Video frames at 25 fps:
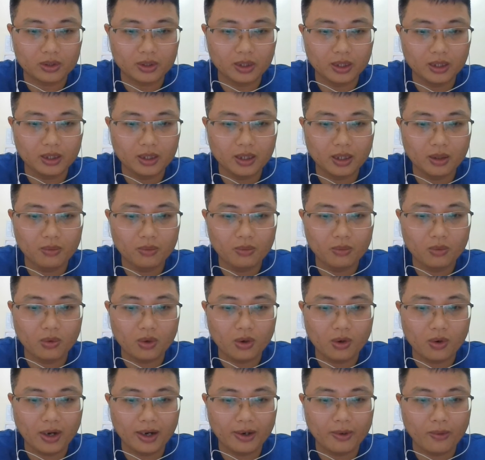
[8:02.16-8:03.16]
cuộc tấn công
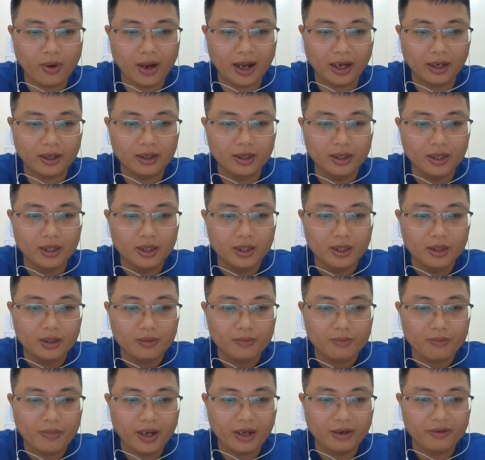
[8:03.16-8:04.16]
của họa đoàn,
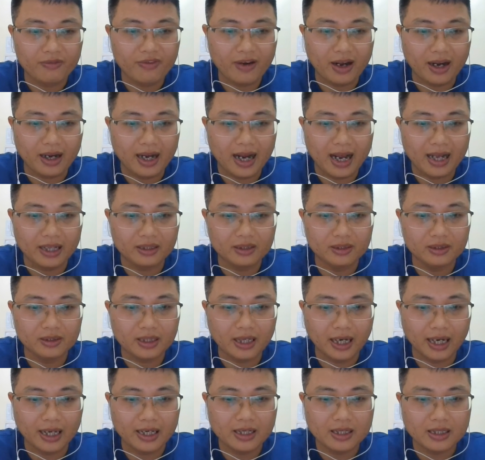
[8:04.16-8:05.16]
bèn phản lại Tự
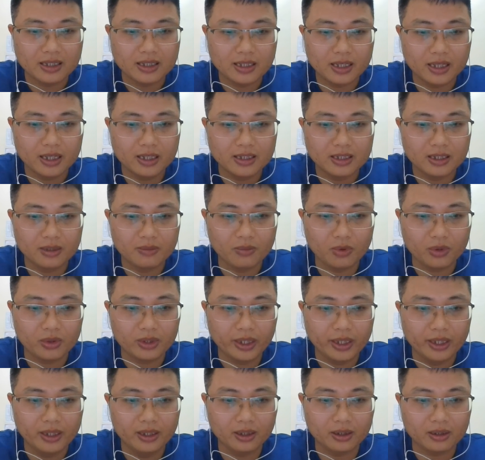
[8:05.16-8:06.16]
Khánh xây dựng một
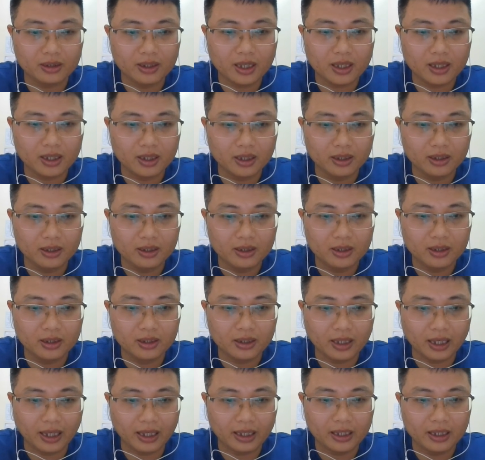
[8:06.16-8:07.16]
thế lực rất lớn
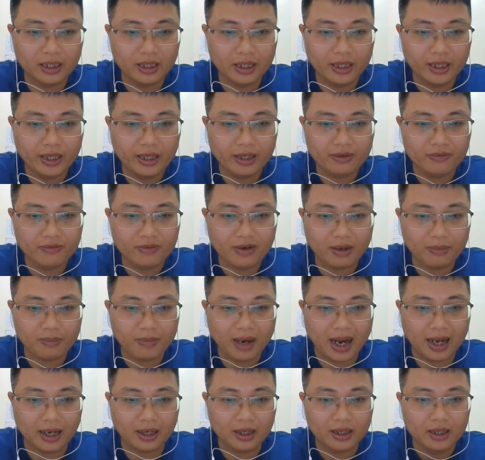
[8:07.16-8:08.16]
Tự Khánh lấy hết
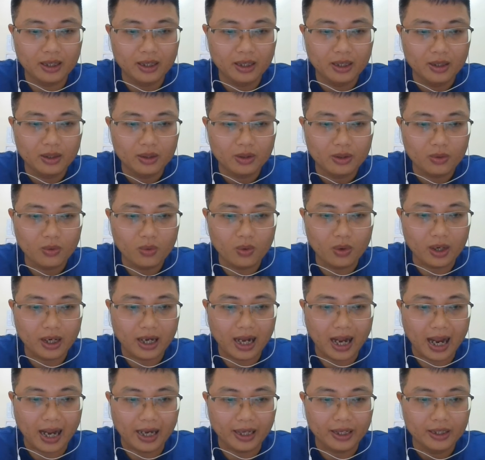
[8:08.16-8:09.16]
vàng bạc của
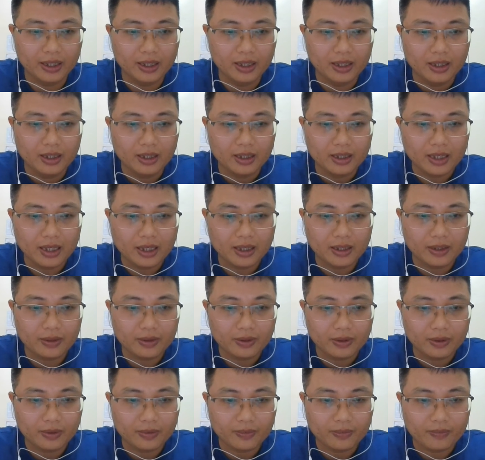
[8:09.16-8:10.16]
cải
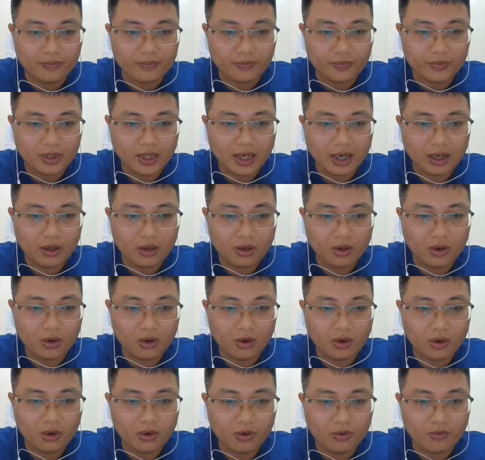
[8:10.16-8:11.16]
các
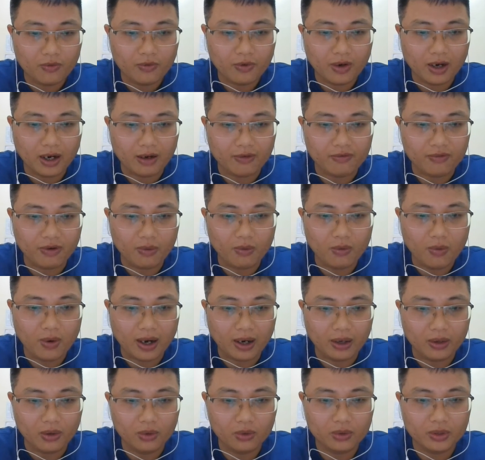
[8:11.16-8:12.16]
kho và phóng
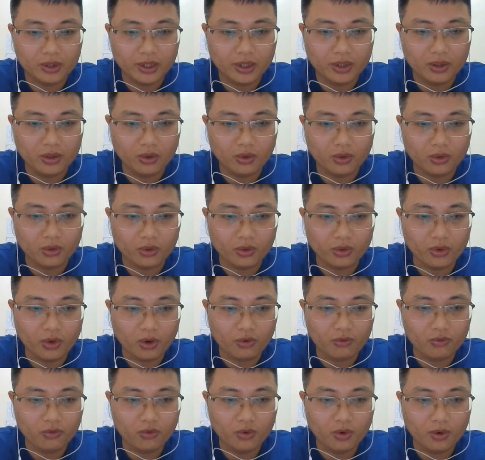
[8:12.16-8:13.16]
hỏa đốt kinh đô rồi
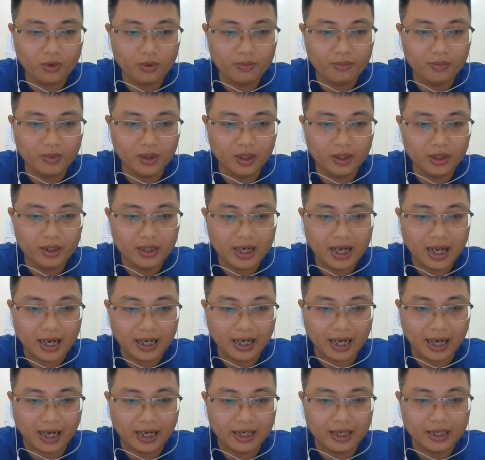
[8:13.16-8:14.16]
đón vua mới là
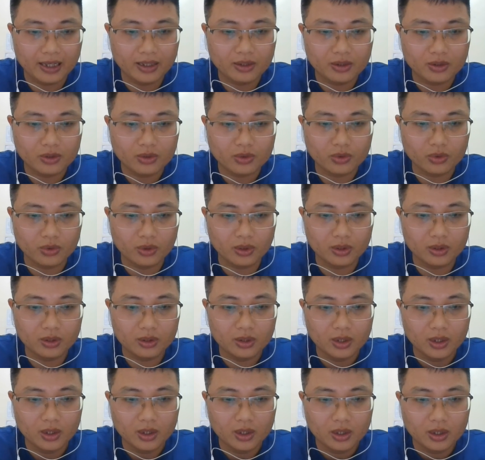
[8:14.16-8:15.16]
Càn Ninh
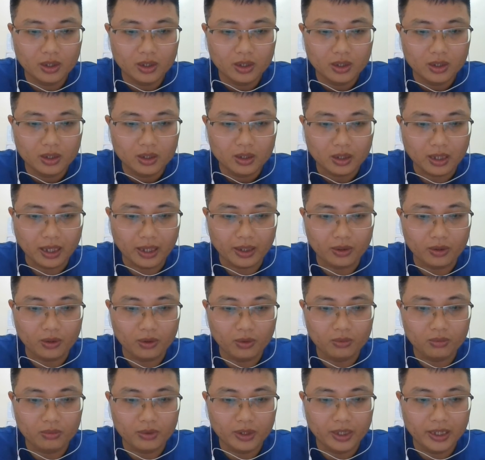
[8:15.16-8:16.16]
xuống hành
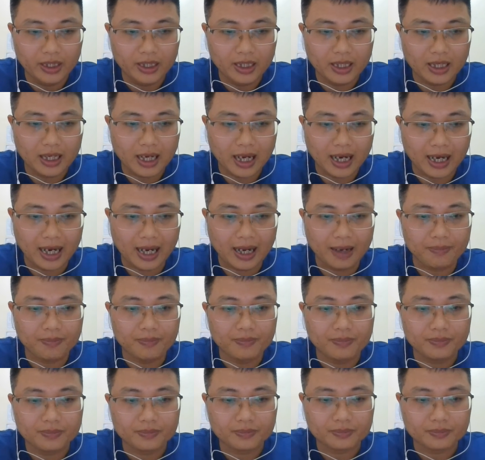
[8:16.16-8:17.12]
cung Lý Nhân Hà Nam.